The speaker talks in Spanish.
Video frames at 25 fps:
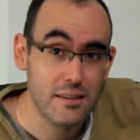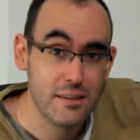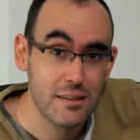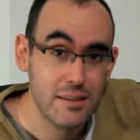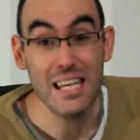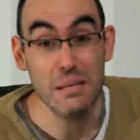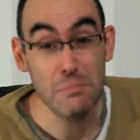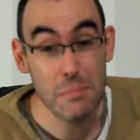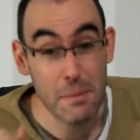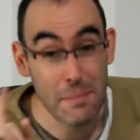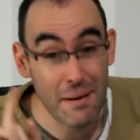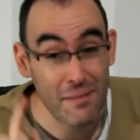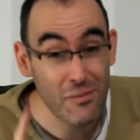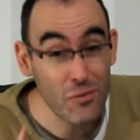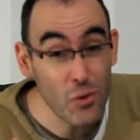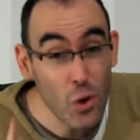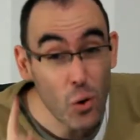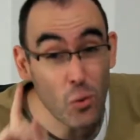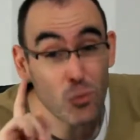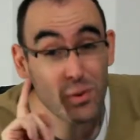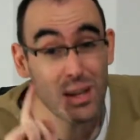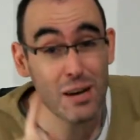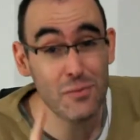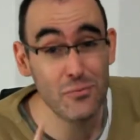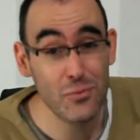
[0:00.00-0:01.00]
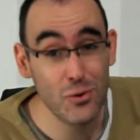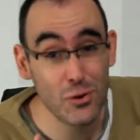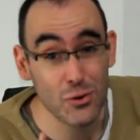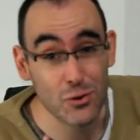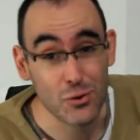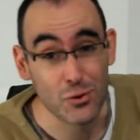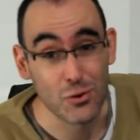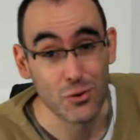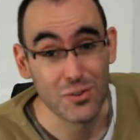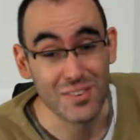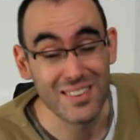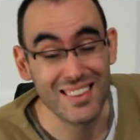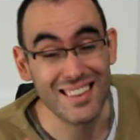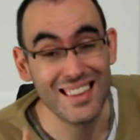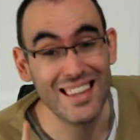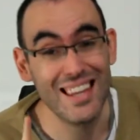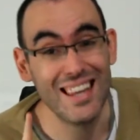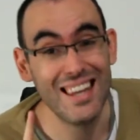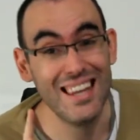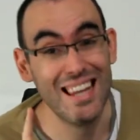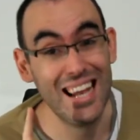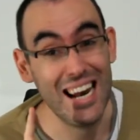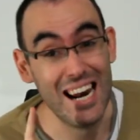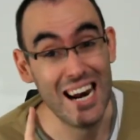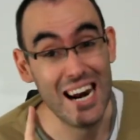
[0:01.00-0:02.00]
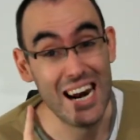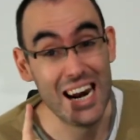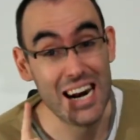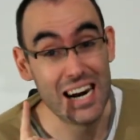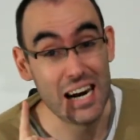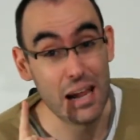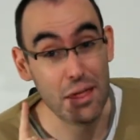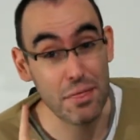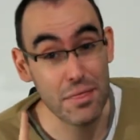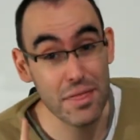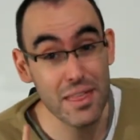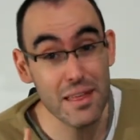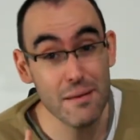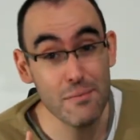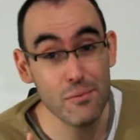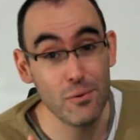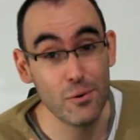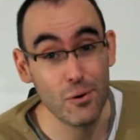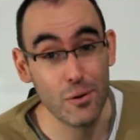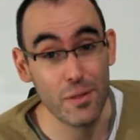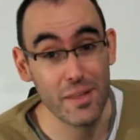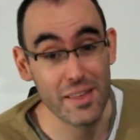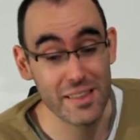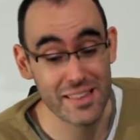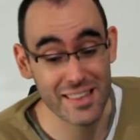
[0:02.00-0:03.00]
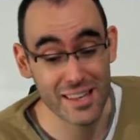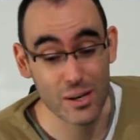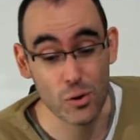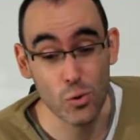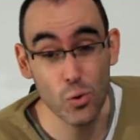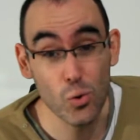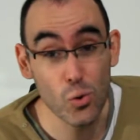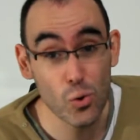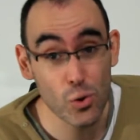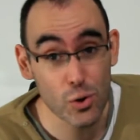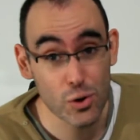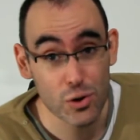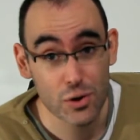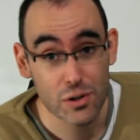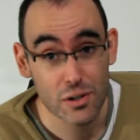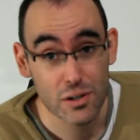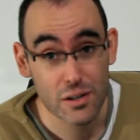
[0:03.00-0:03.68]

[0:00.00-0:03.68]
y me mandó una foto del recibo de Seur